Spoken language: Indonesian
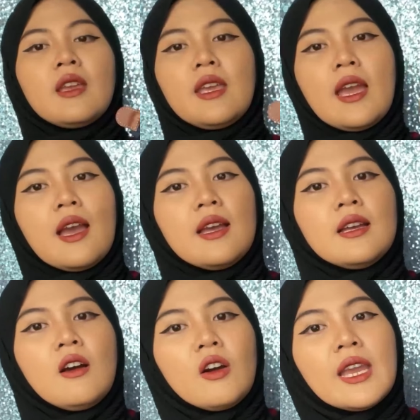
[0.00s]
ya
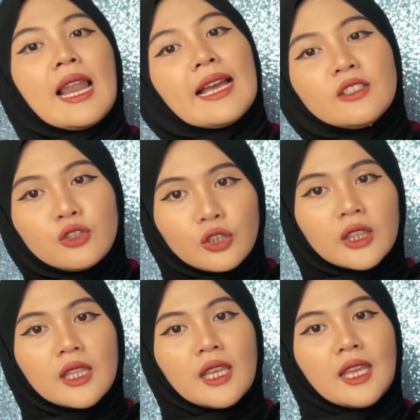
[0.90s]
oke lanjut
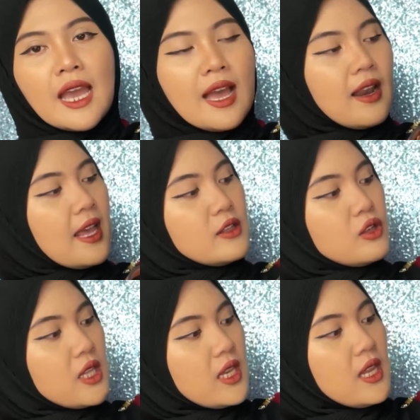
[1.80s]
ya
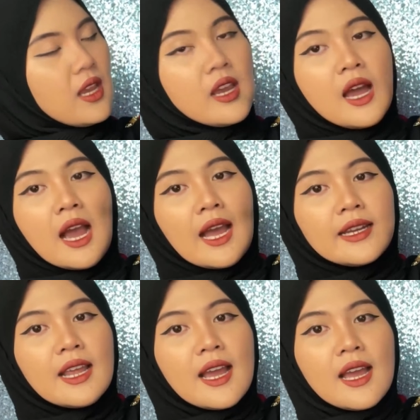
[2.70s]
lanjut ini
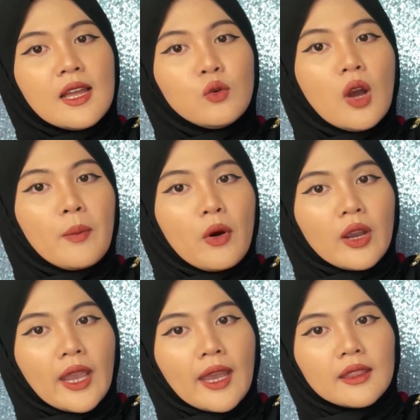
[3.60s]
ada dua
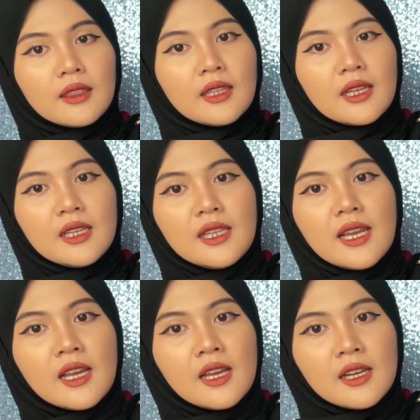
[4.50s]
pocket jadi
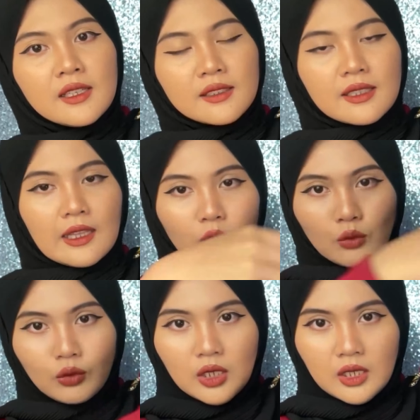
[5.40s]
dia
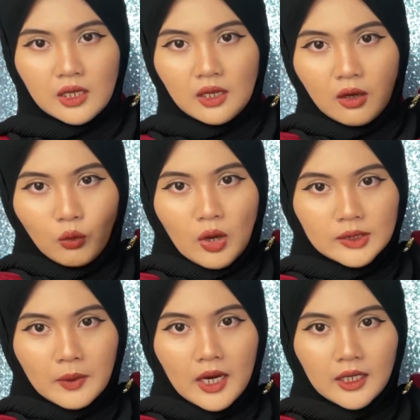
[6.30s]
satu ini
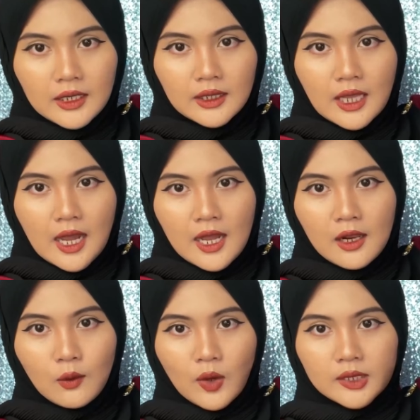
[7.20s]
luas banget ya
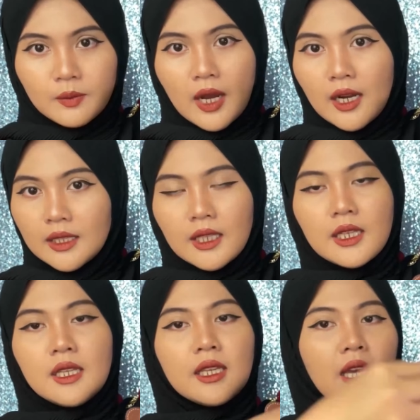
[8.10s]
luas banget
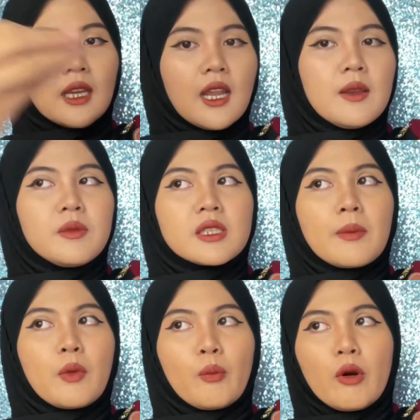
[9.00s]
ini kayak kalian bisa
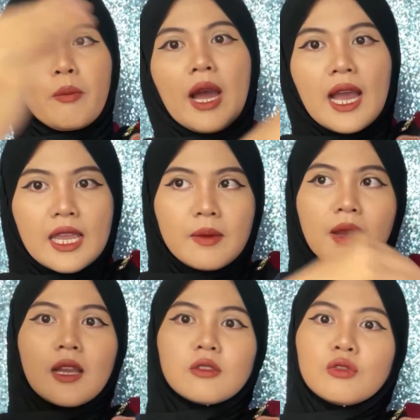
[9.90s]
popok bayi
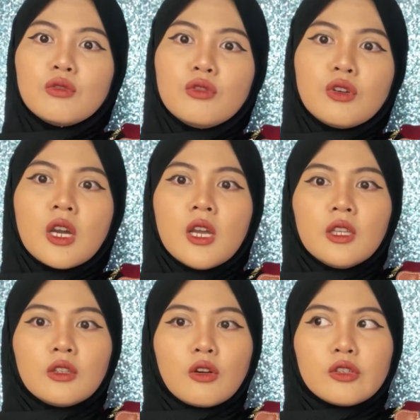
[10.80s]
masuk
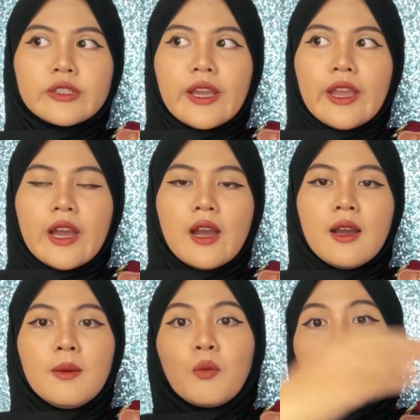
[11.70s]
terus
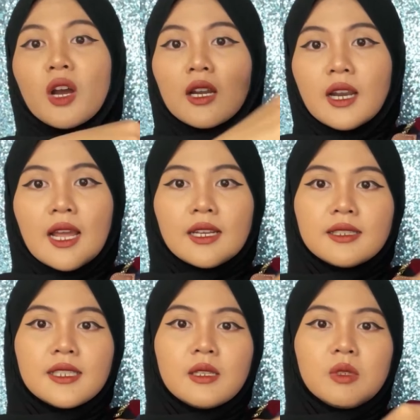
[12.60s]
kayak mau kena di
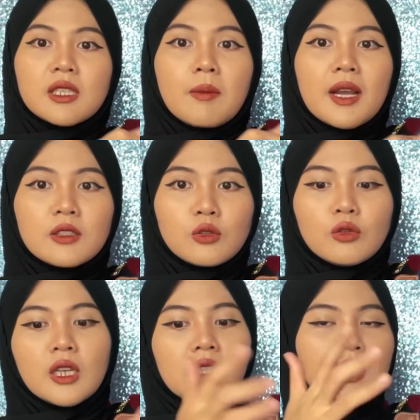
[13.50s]
sini bisa
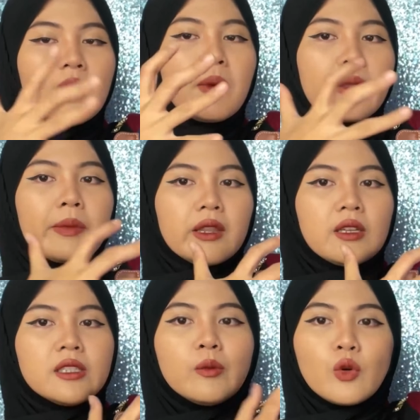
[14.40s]
masuk intinya paling
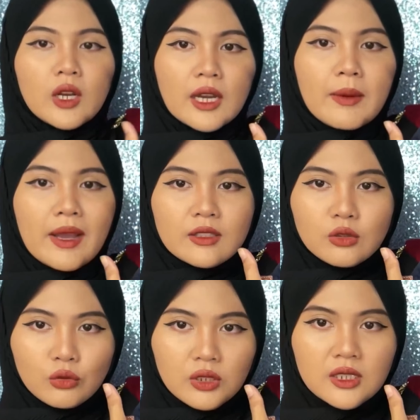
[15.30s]
penting sih mau kena
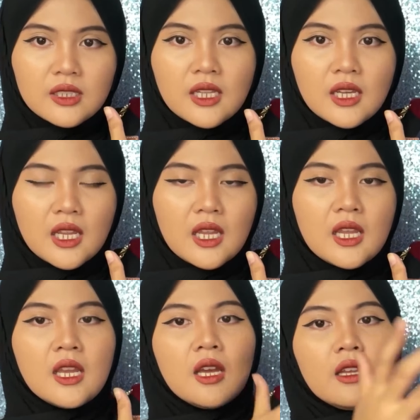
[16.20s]
masuk di
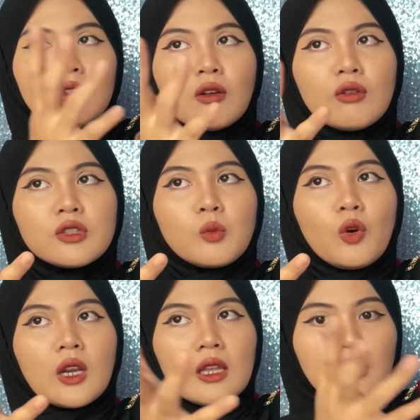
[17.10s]
sini terus
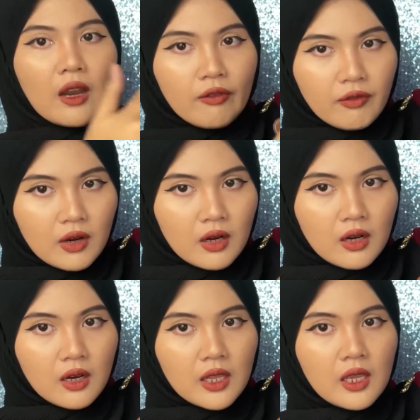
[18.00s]
mau kena
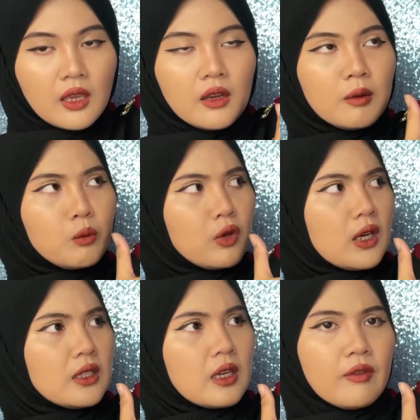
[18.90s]
travel eh, mau
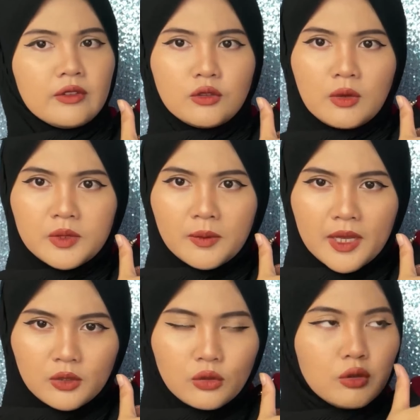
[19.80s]
kena travel juga bisa
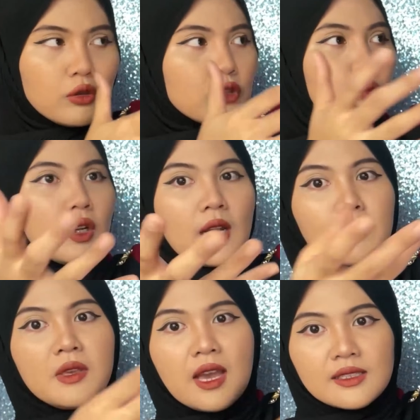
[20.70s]
masuk terus mau kena
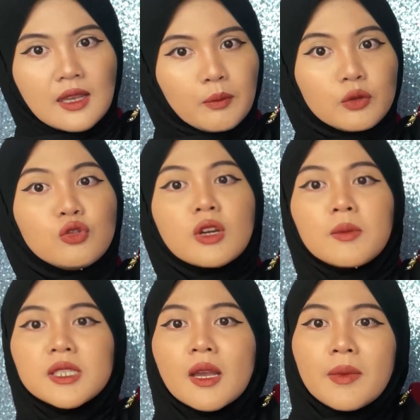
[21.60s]
biasa pun
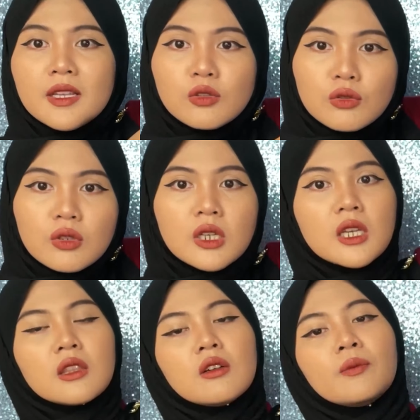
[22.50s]
juga bisa masuk
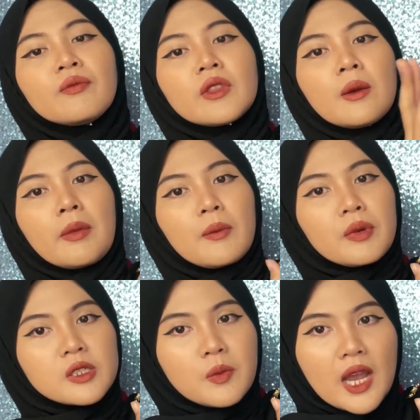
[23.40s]
gitu
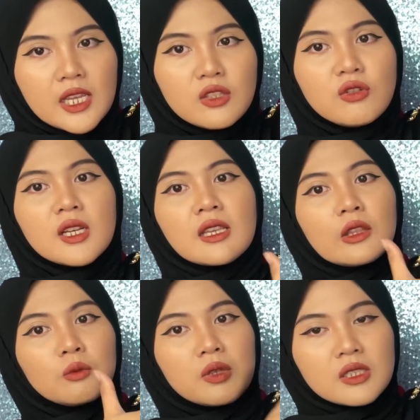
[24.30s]
pampers bayi juga
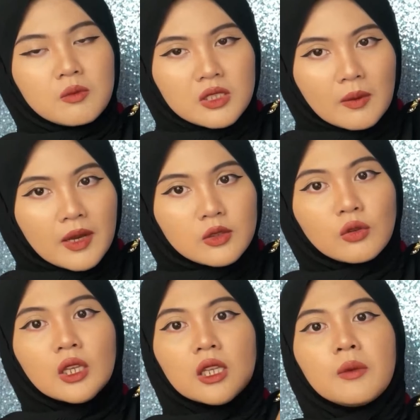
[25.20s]
satu besi bisa
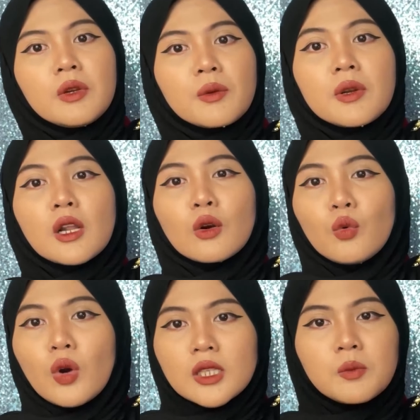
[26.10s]
masuk ini bener-bener
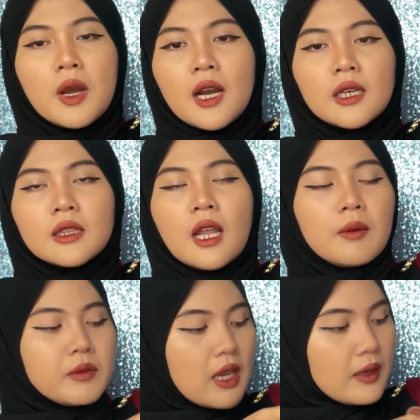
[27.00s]
luas banget
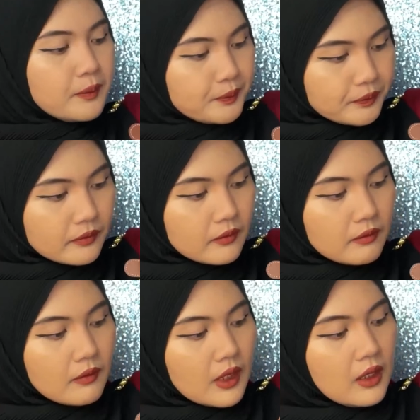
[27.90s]
dalamnya
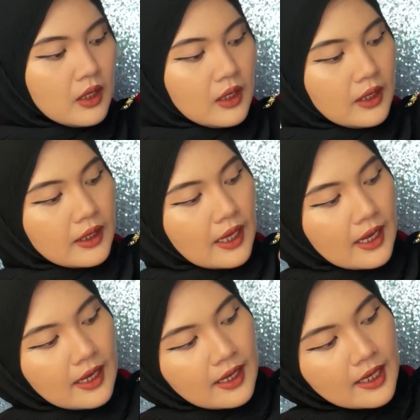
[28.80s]

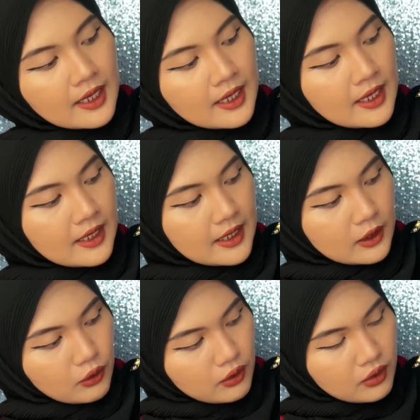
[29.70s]
nah dia
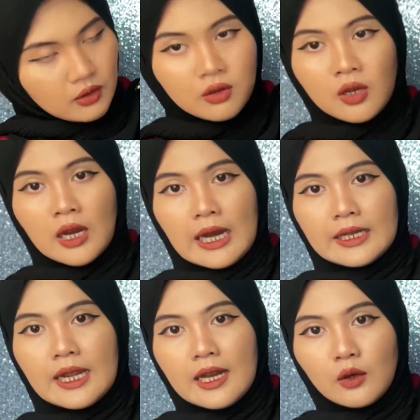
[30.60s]
tuh
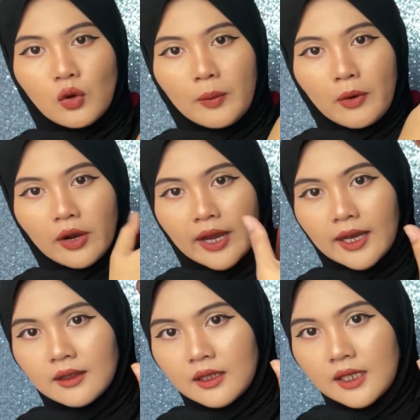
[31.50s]
ada dua
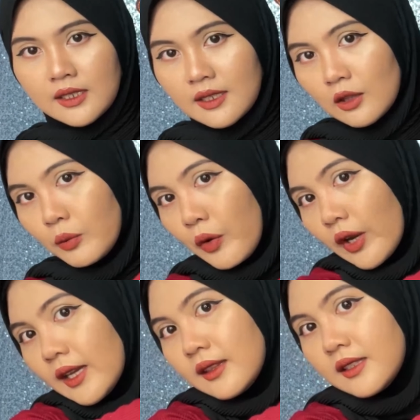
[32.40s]
poket, ini satu
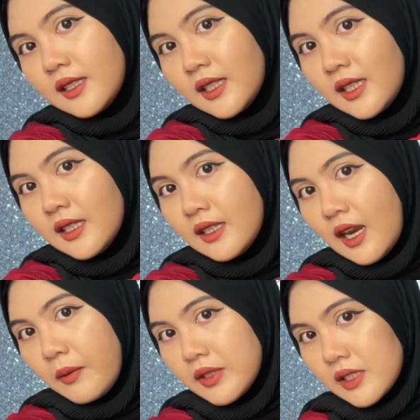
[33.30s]
poket di sini
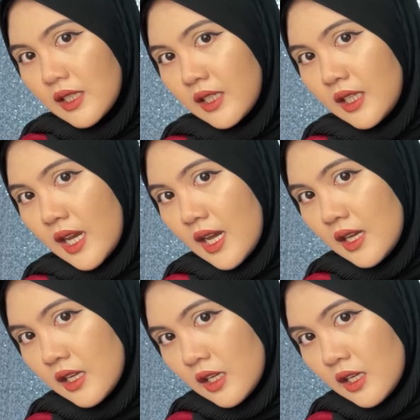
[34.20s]
dalamnya segini ya